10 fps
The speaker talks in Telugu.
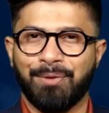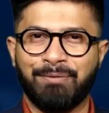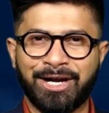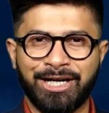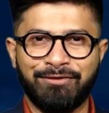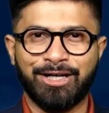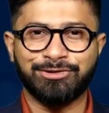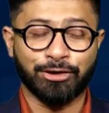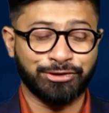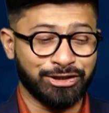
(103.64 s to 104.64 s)
మరిన్ని
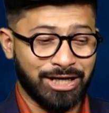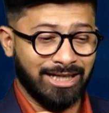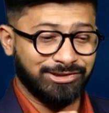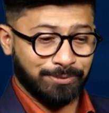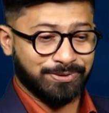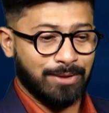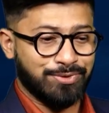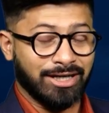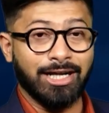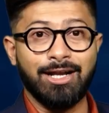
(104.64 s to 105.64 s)
వీడియోస్ కోసం ఛానల్ సబ్స్క్రైబ్
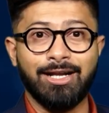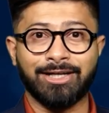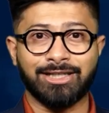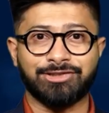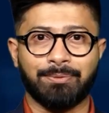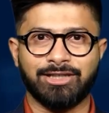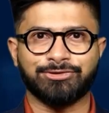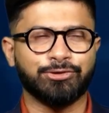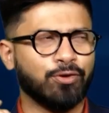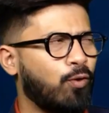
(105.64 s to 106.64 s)
చేయండి లేటెస్ట్ అప్డేట్స్
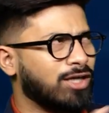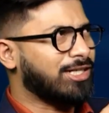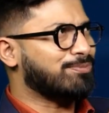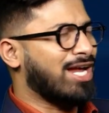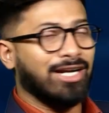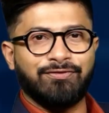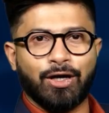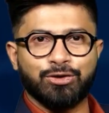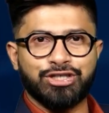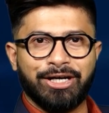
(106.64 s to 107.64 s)
కోసం వాట్సాప్ ఛానల్
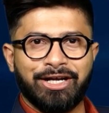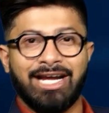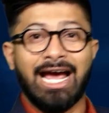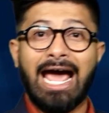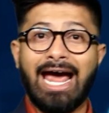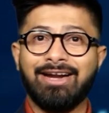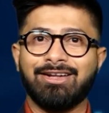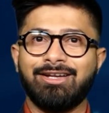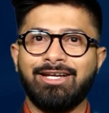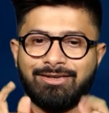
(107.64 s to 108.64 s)
ఫాలో చేయండి అండ్
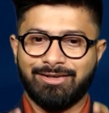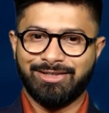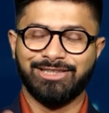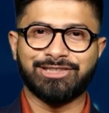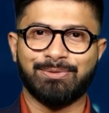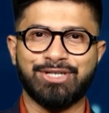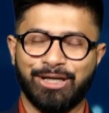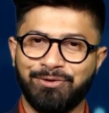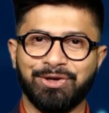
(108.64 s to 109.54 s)
లింక్ డిస్క్రిప్షన్ లో